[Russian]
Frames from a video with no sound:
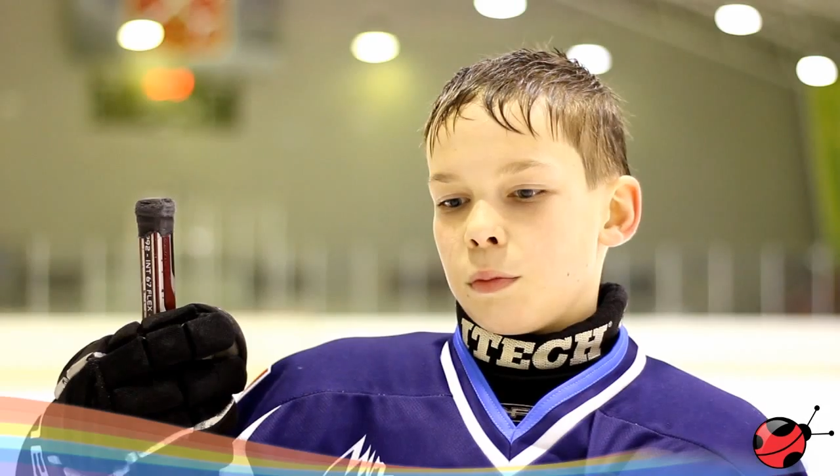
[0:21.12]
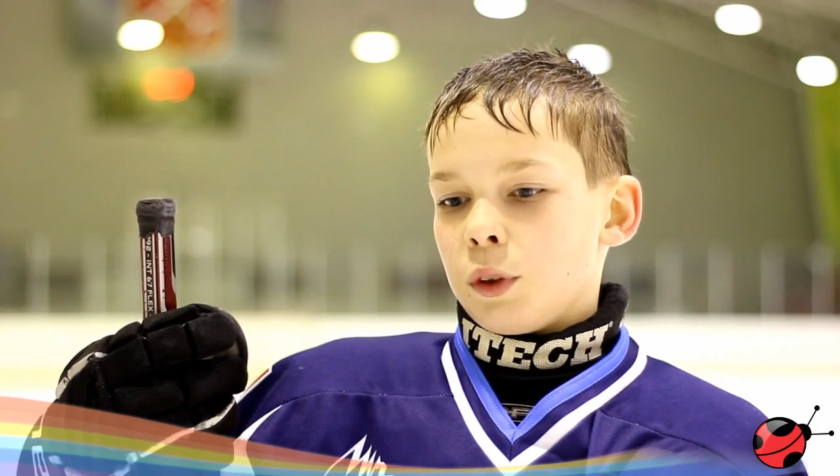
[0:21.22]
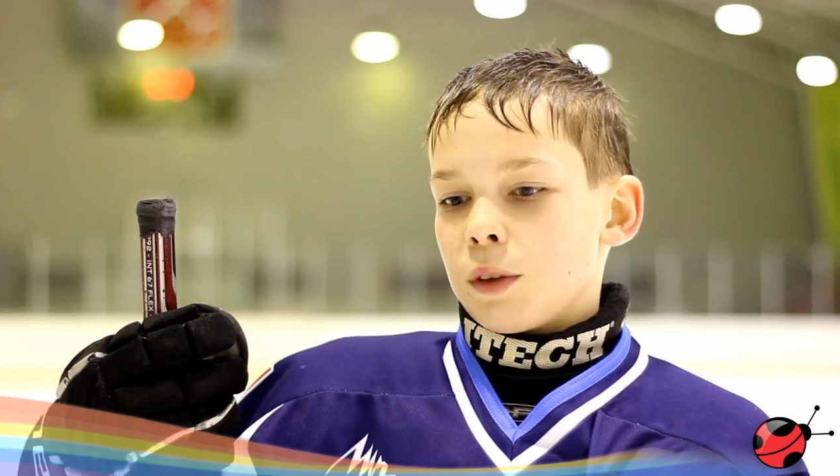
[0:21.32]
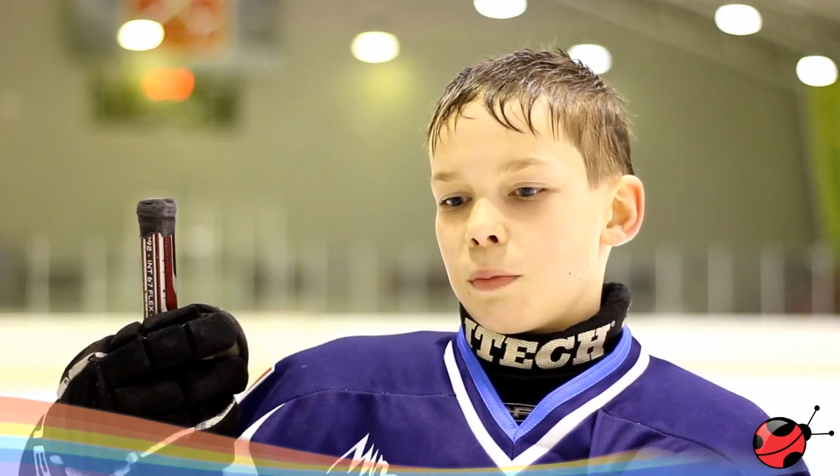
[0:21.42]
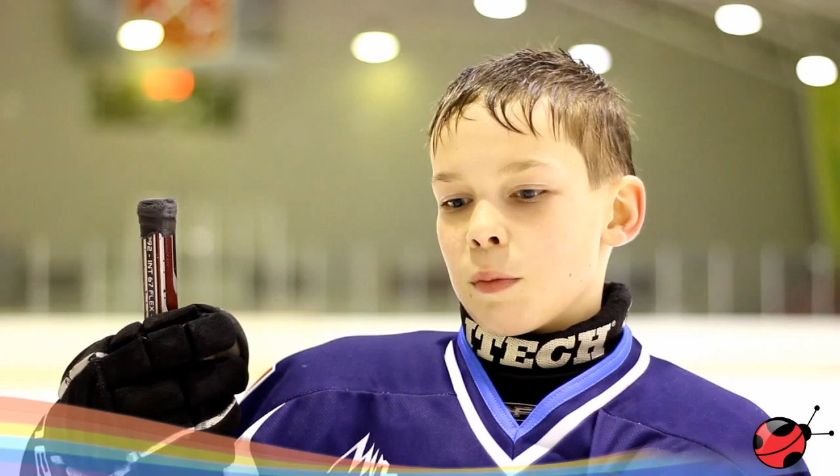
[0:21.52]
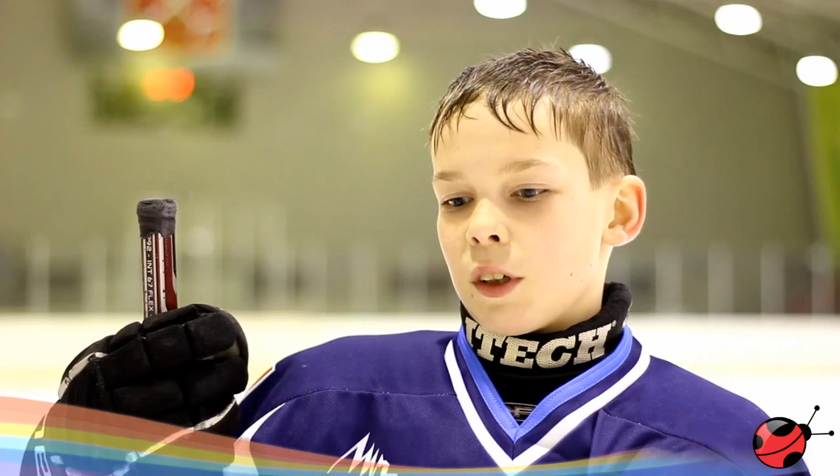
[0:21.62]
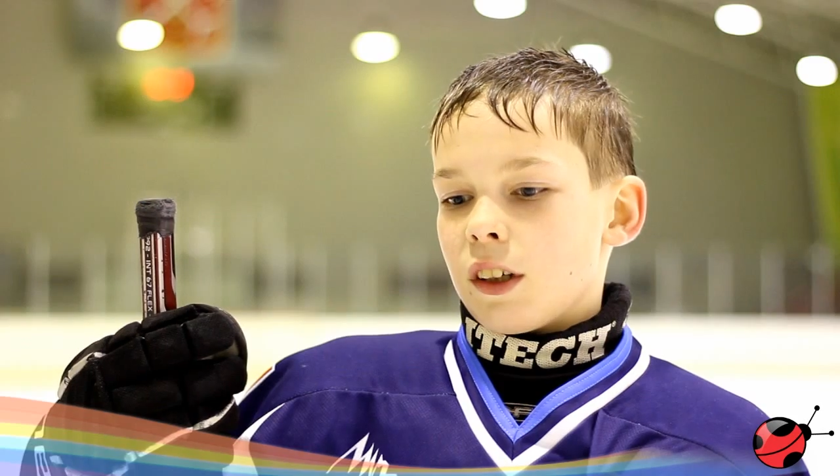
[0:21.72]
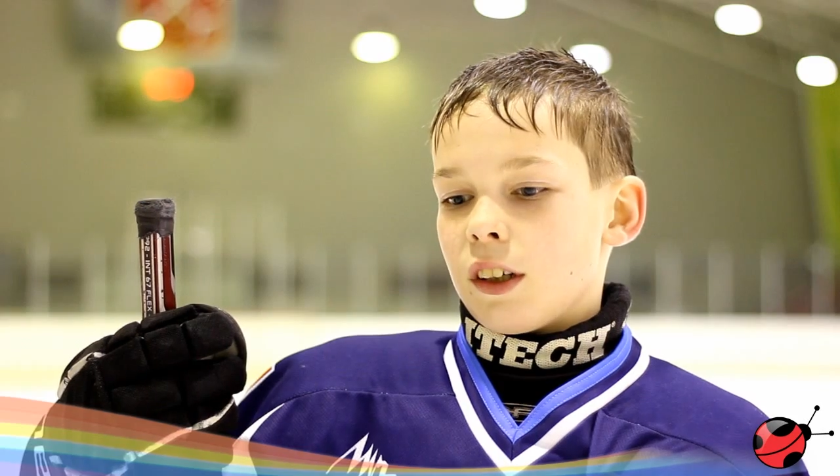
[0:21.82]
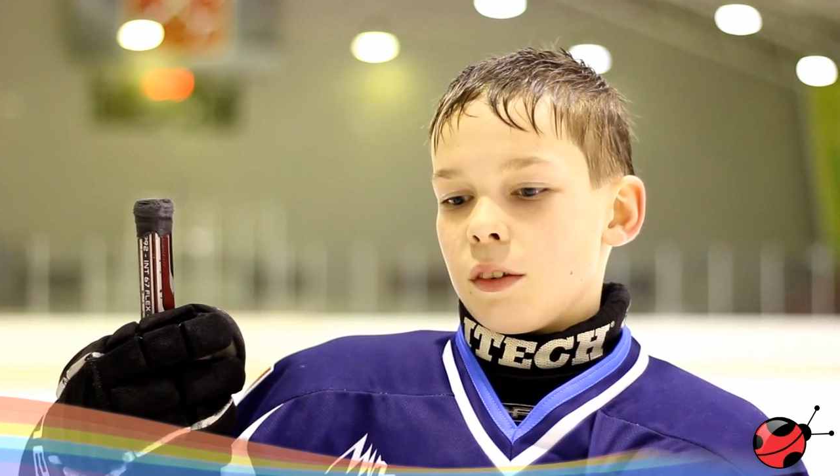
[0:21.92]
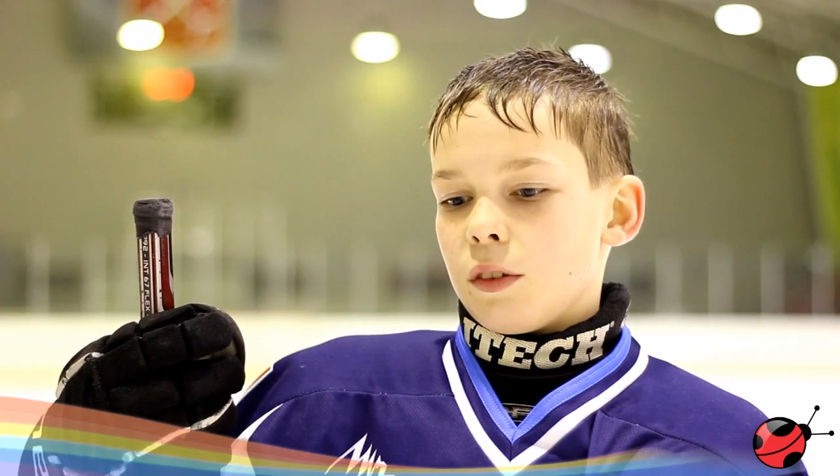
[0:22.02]
Мне
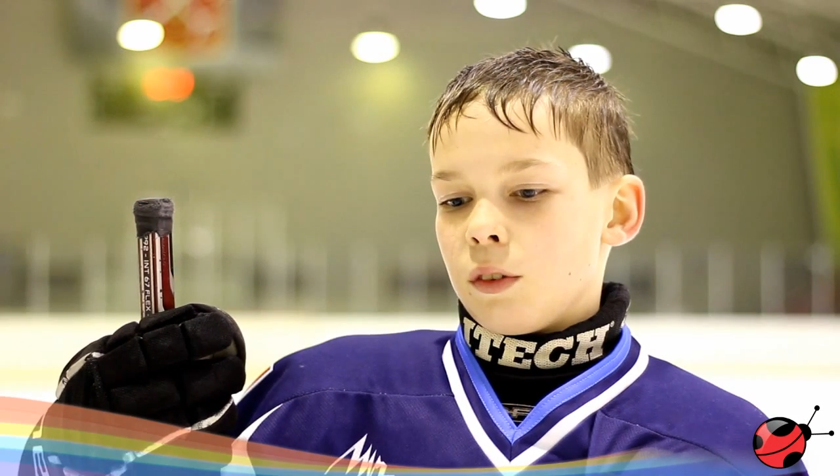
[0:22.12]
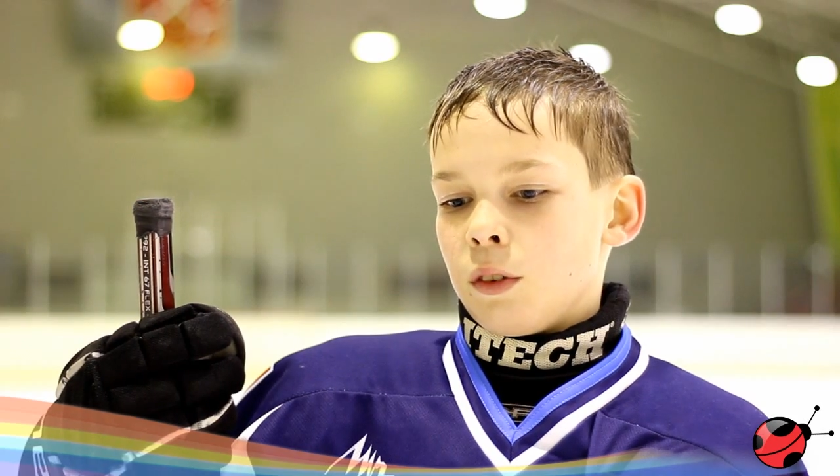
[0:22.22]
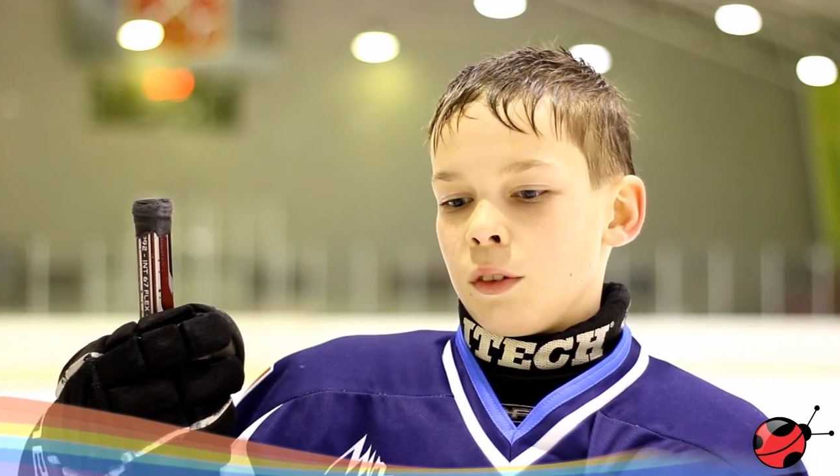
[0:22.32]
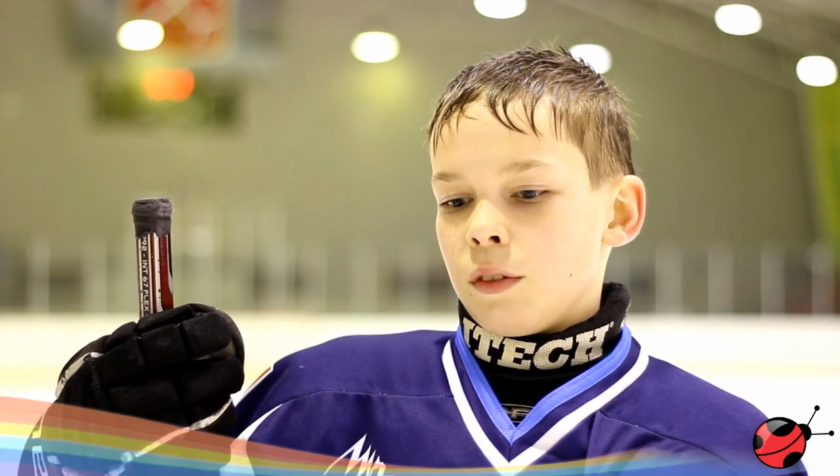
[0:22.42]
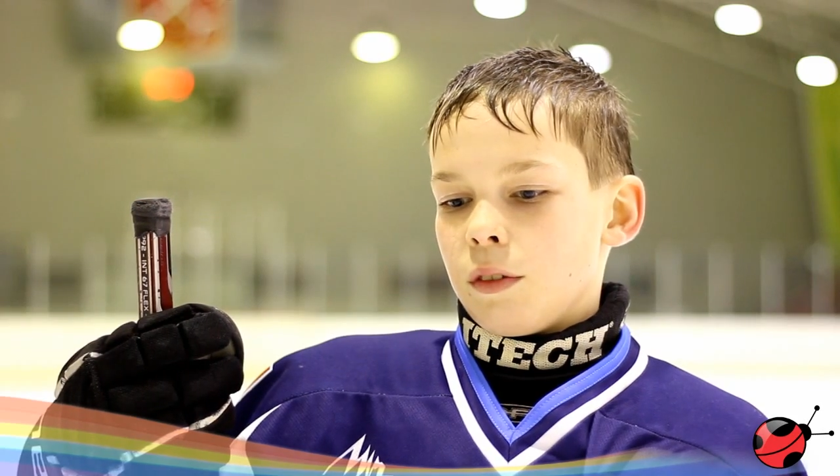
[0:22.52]
помогает, он